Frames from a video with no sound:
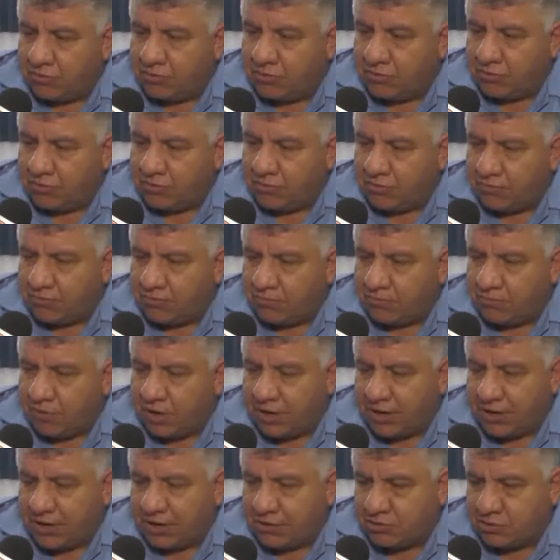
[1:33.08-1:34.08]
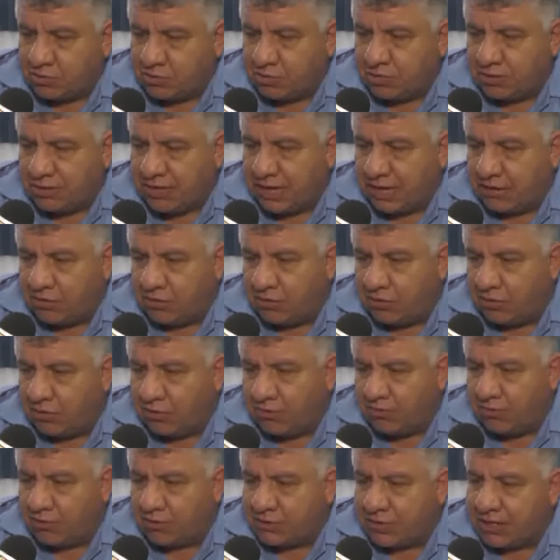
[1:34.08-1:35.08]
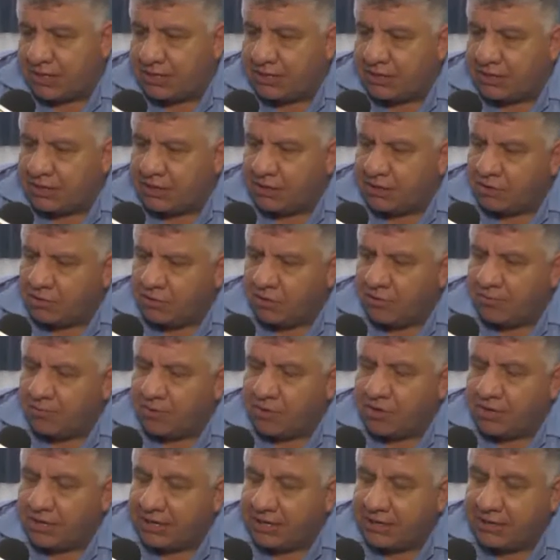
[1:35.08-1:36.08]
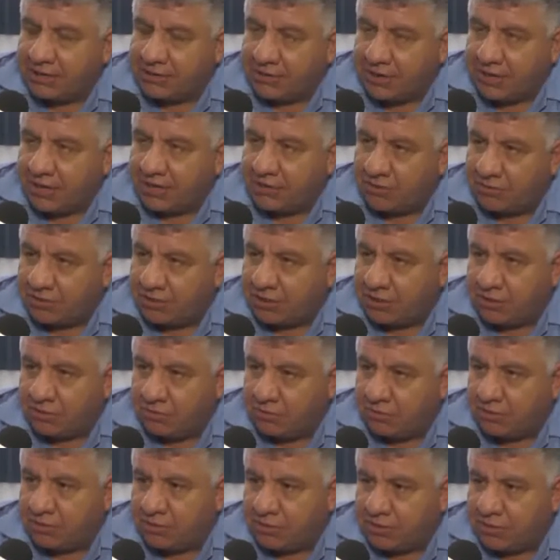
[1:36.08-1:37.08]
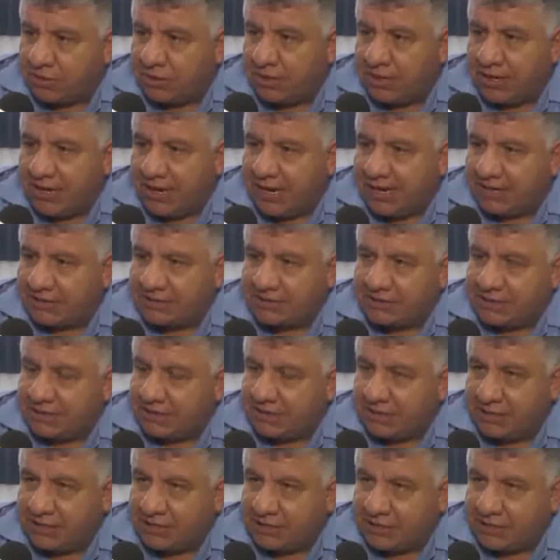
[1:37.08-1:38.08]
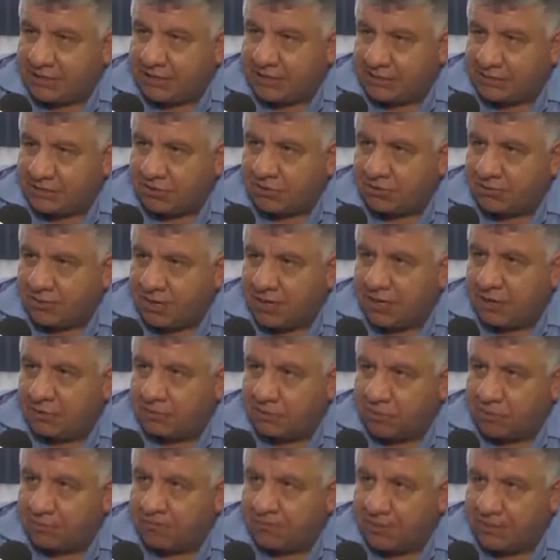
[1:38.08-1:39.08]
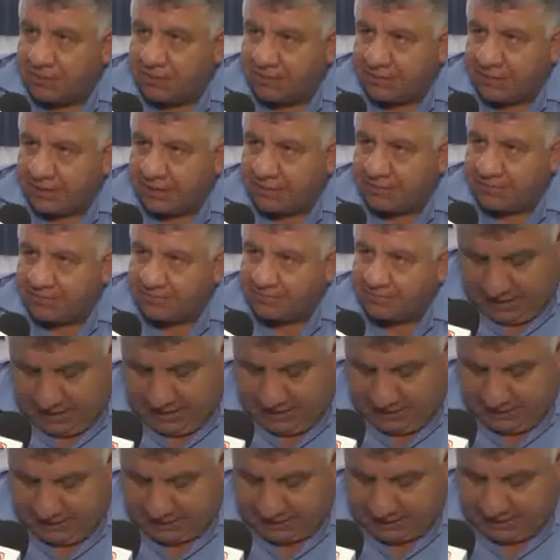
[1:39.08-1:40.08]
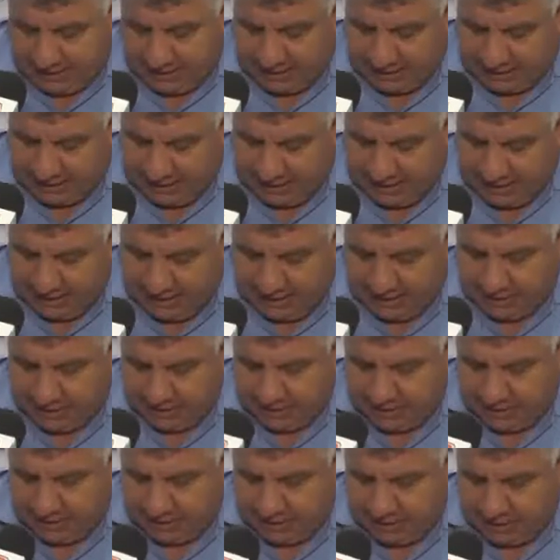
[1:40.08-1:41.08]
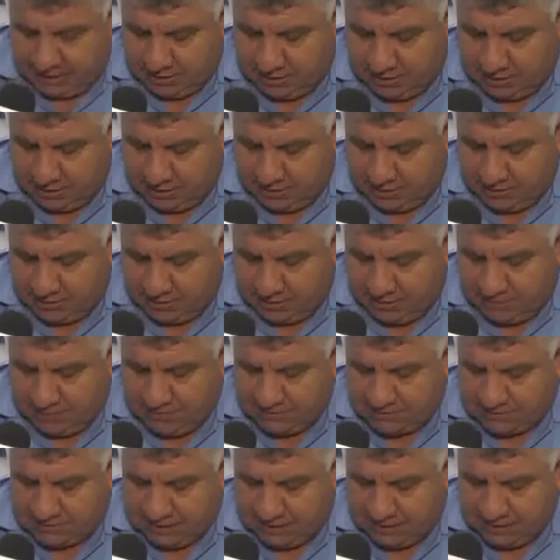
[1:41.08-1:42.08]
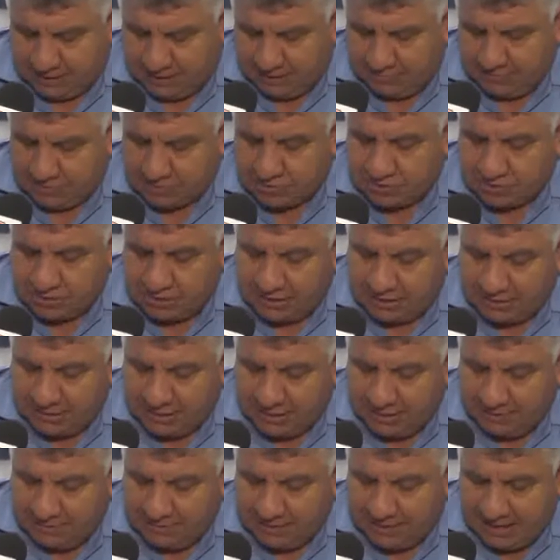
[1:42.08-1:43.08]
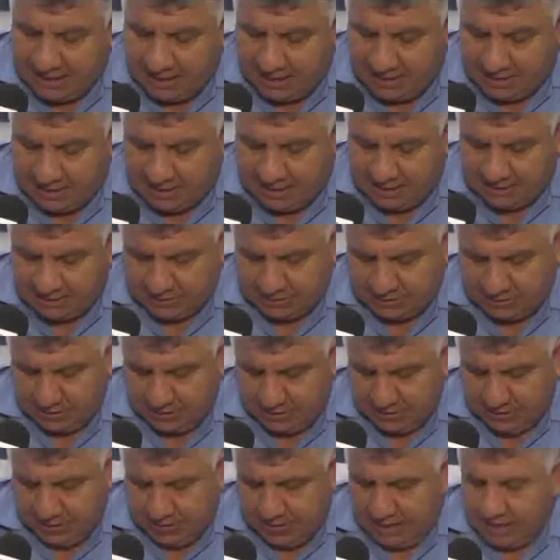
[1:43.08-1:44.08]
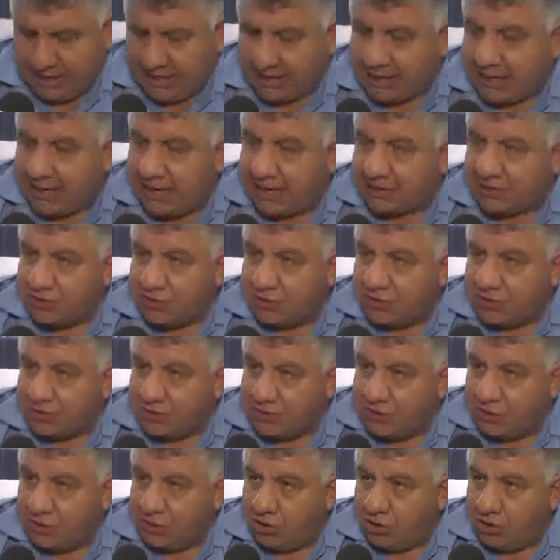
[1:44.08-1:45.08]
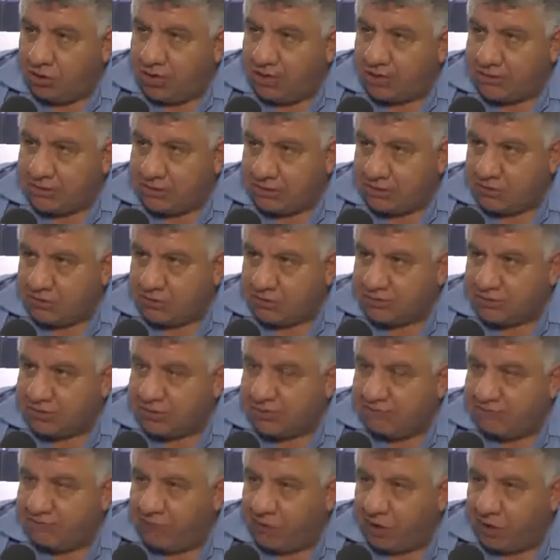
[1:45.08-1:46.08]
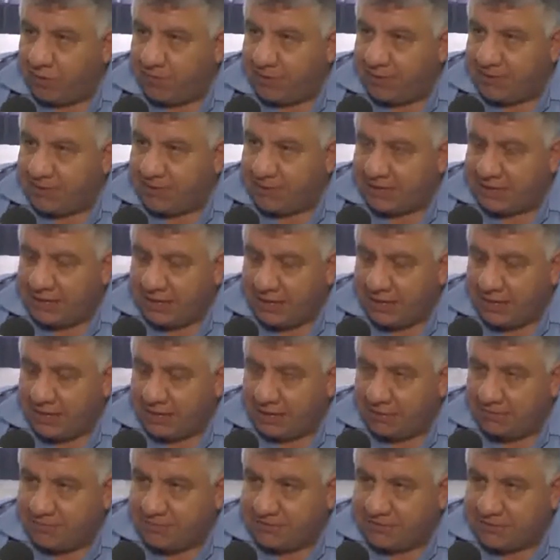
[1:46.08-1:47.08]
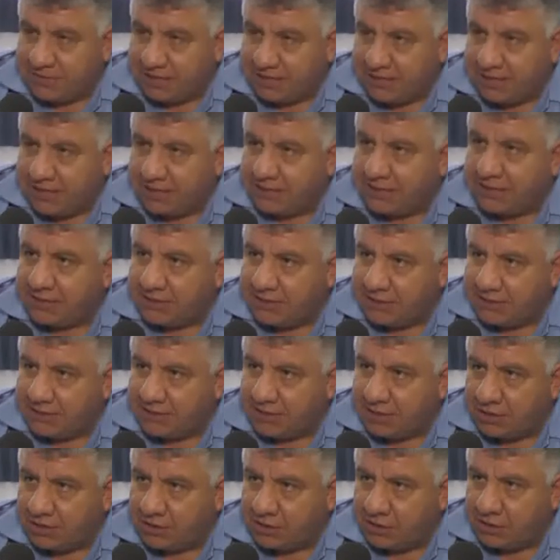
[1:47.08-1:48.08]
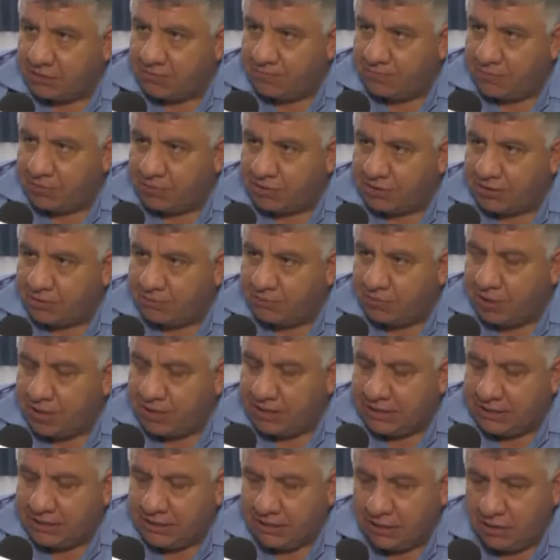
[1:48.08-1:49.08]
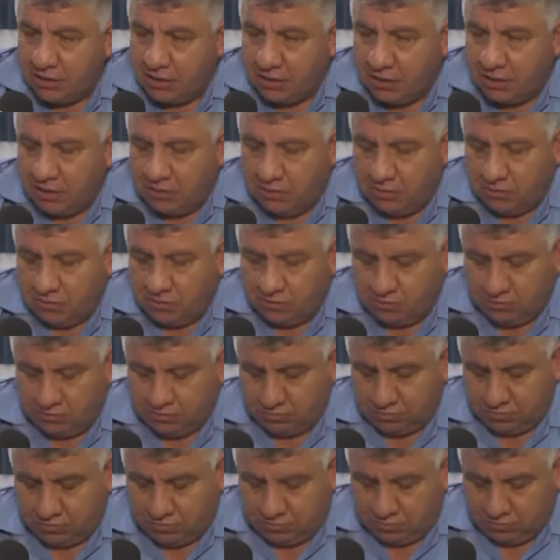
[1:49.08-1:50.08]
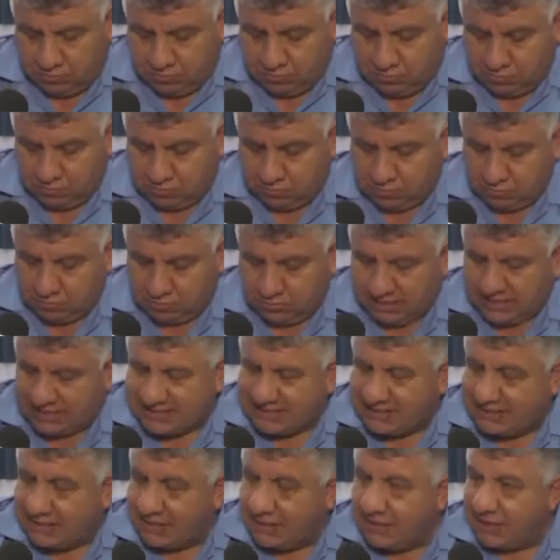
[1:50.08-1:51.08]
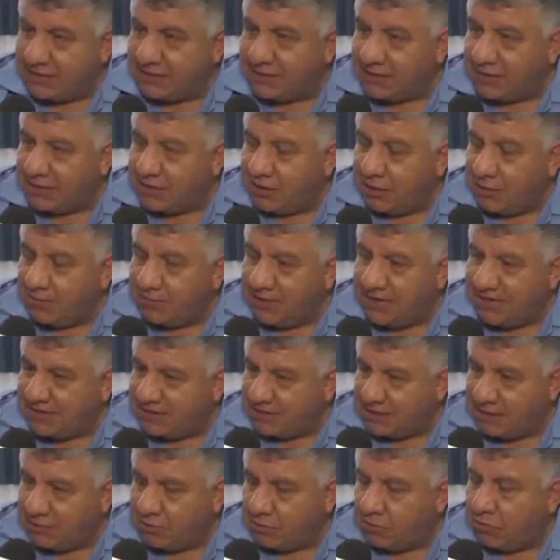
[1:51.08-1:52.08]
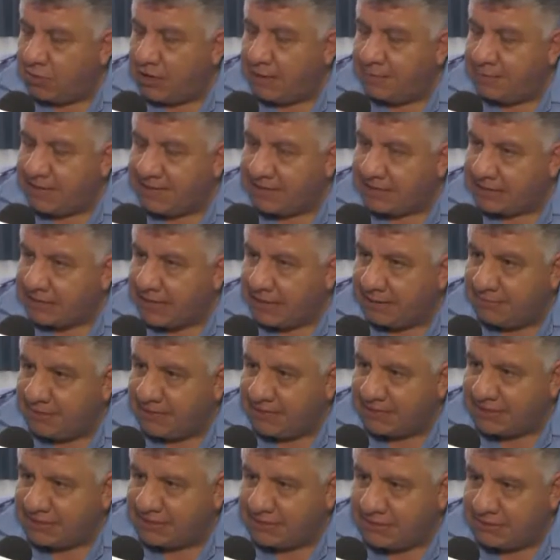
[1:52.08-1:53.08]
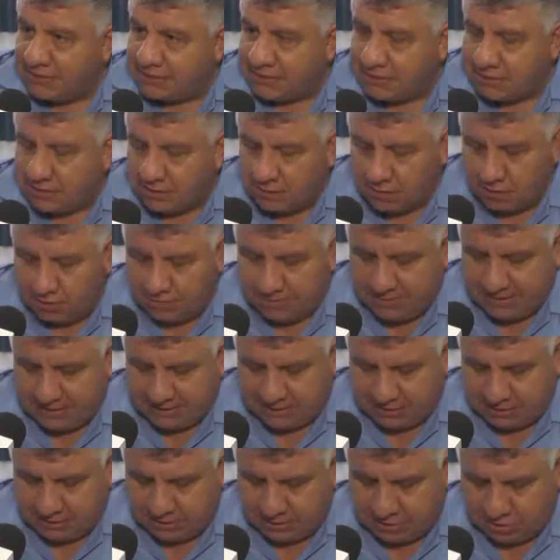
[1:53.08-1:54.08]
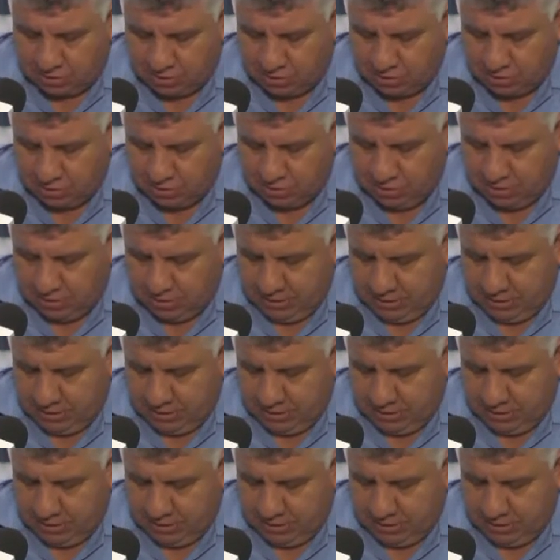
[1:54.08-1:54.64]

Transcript: un buen resultado, no hemos, registrado ningún accidente sobre la autopista. Para destacar, eh, eh, comenzaríamos el día viernes a las 14 horas, nos informan desde la comisaría de distrito Montebuey un accidente doméstico, un lamentable accidente doméstico